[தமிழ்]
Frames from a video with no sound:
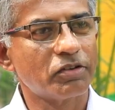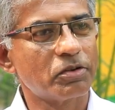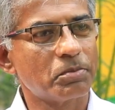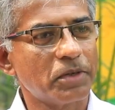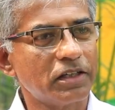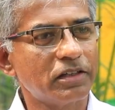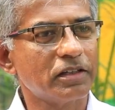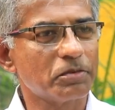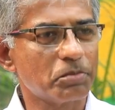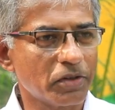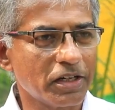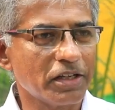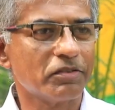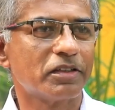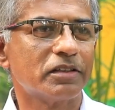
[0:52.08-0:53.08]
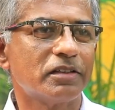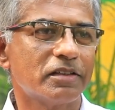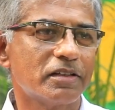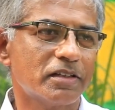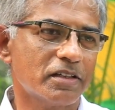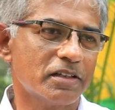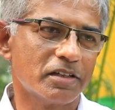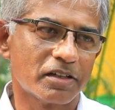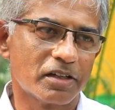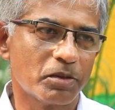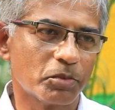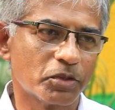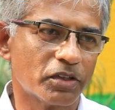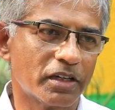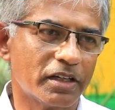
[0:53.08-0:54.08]
அவர் மென்டர் பண்ணி வந்தது தான்
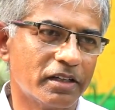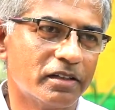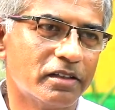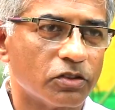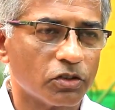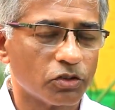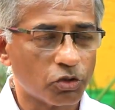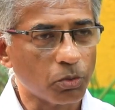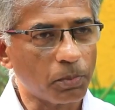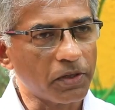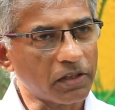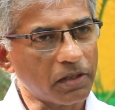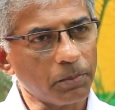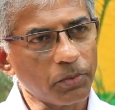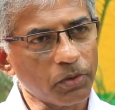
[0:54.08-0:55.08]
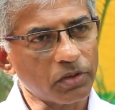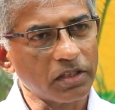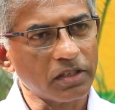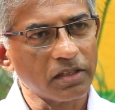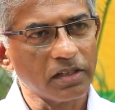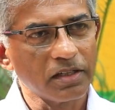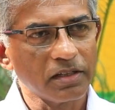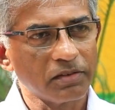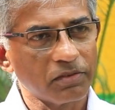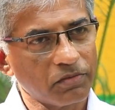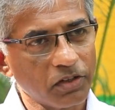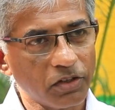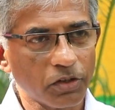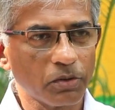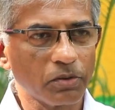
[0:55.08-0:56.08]
ராமதன் ஸோ சூப்பர் கம்ப்யூட்டர்னா
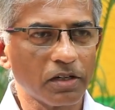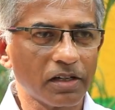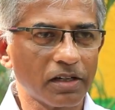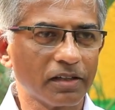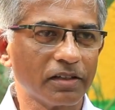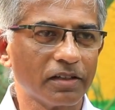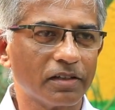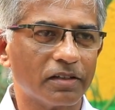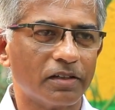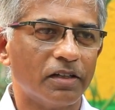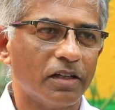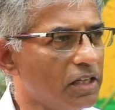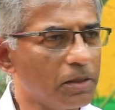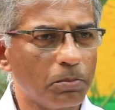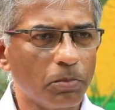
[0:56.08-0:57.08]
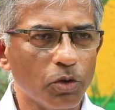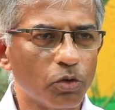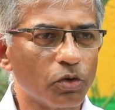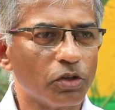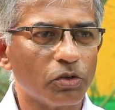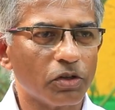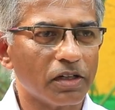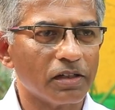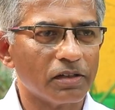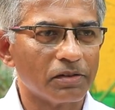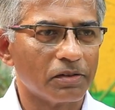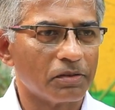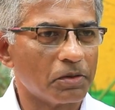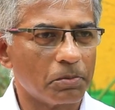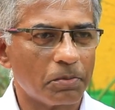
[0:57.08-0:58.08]
வேர்ல்டு ஓவர் அந்த டீப் ப்ளூன்னு ஒன்று
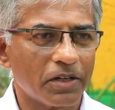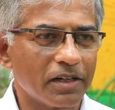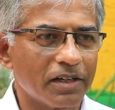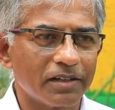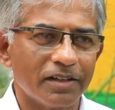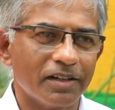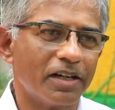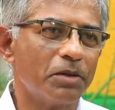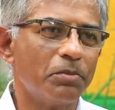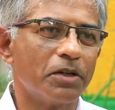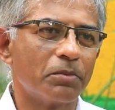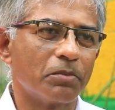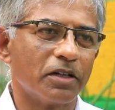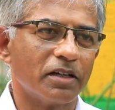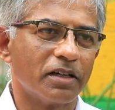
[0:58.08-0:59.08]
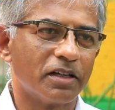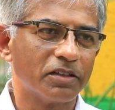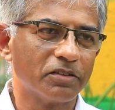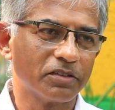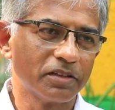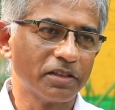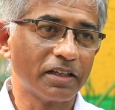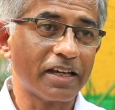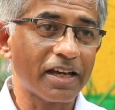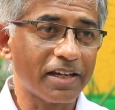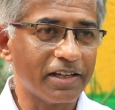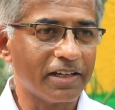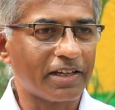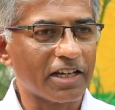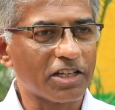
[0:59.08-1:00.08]
பண்ணாங்க ஐபிஎம்ல அது வந்து
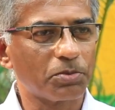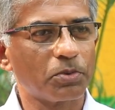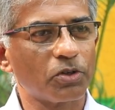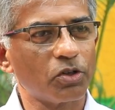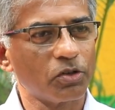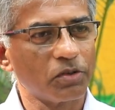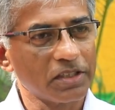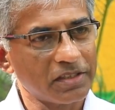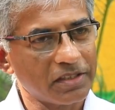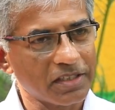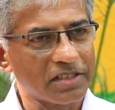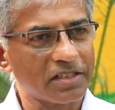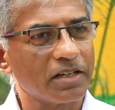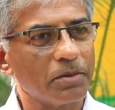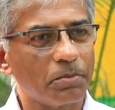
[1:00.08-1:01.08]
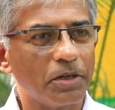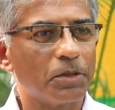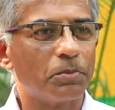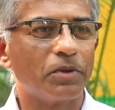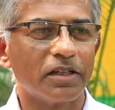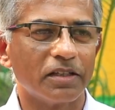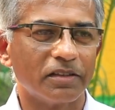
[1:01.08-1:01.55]
கேரி கேஸ்பரோவை செஸ்ஸில் பீட்